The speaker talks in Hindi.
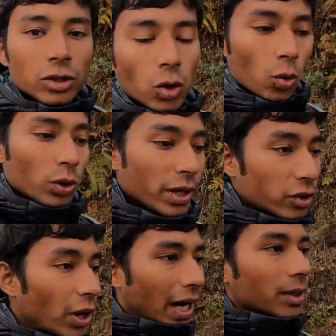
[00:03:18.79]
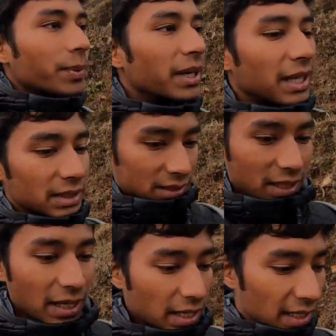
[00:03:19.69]
तो उनके जो एक्सपीरियंस
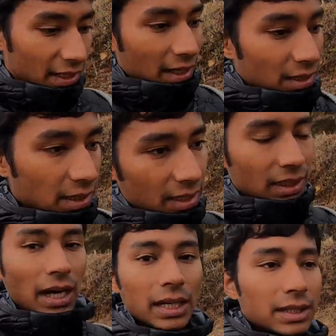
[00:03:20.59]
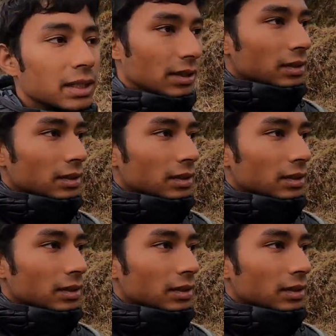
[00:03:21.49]
थे इंडियंस के साथ